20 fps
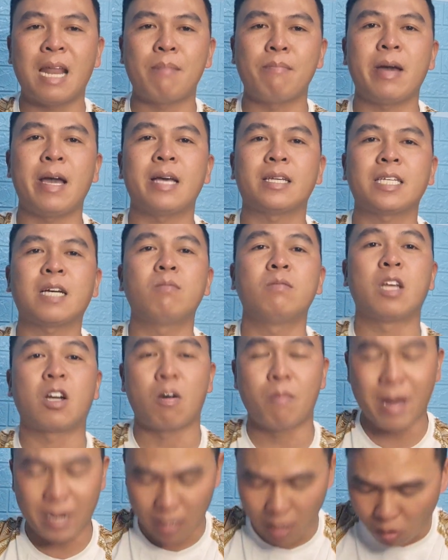là mẹ sẽ không bao giờ
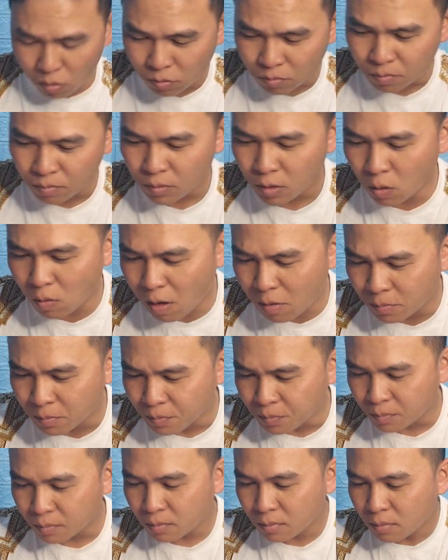có mặt đâu đúng không